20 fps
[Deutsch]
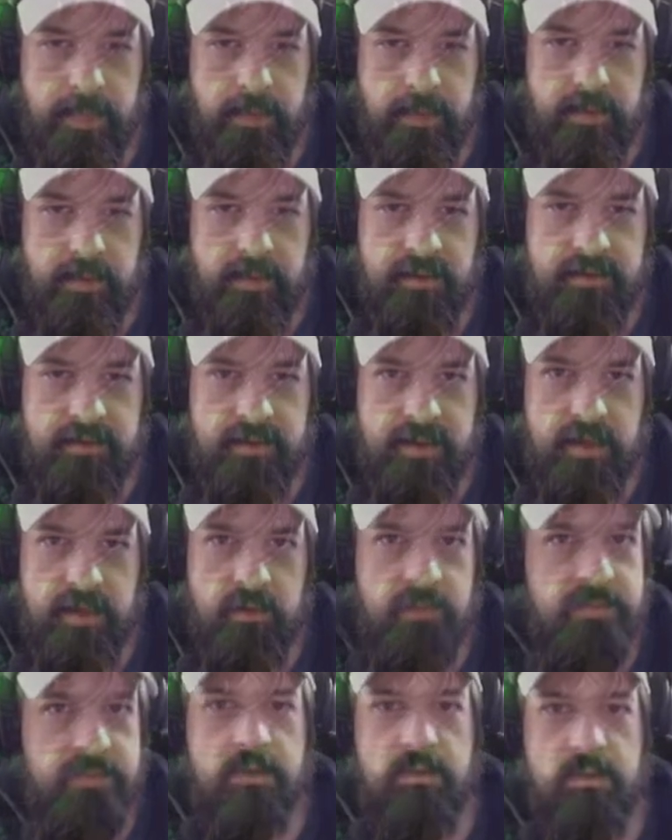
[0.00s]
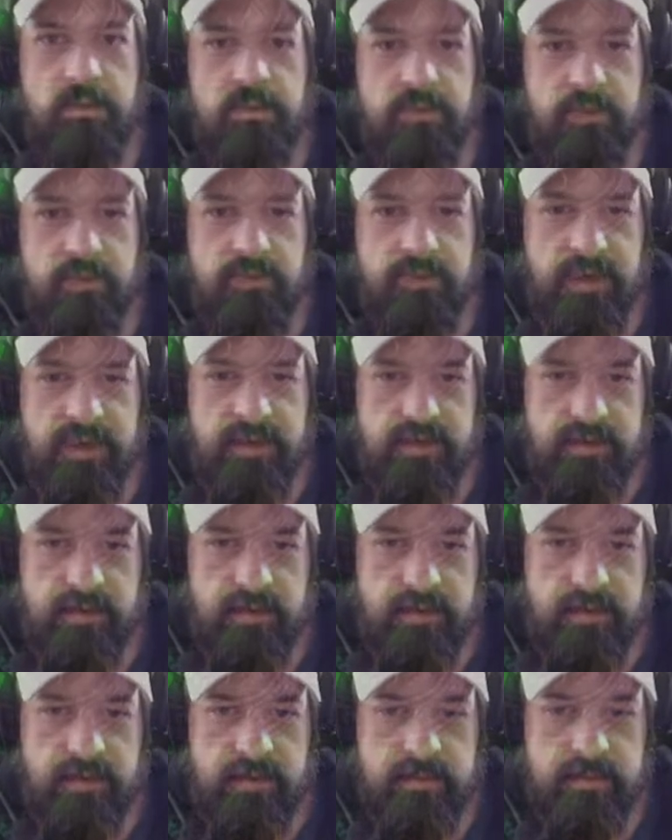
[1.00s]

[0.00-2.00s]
Ist eh auch wieder nur so eine Face-Sache.